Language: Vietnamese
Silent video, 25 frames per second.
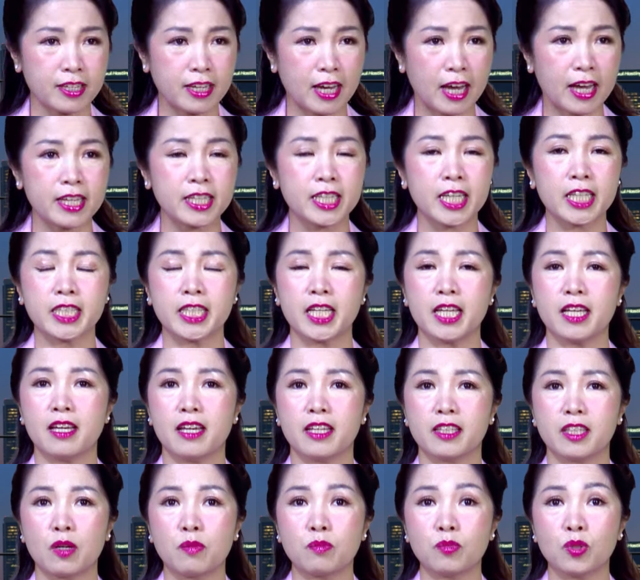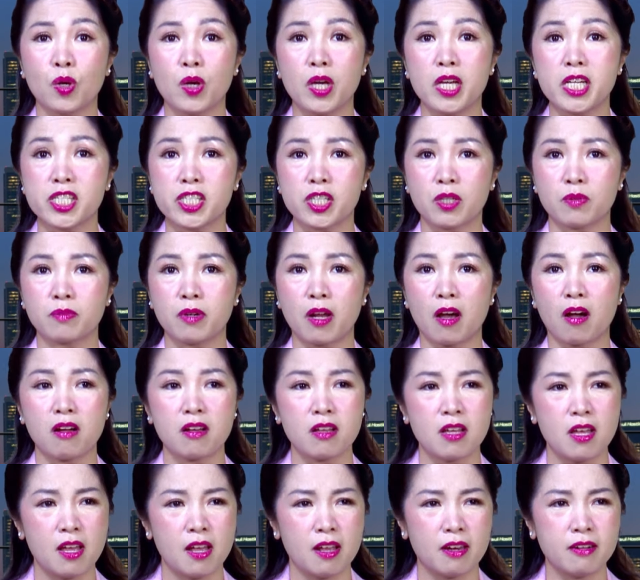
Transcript: cải cách cái hệ thống thuế trong đó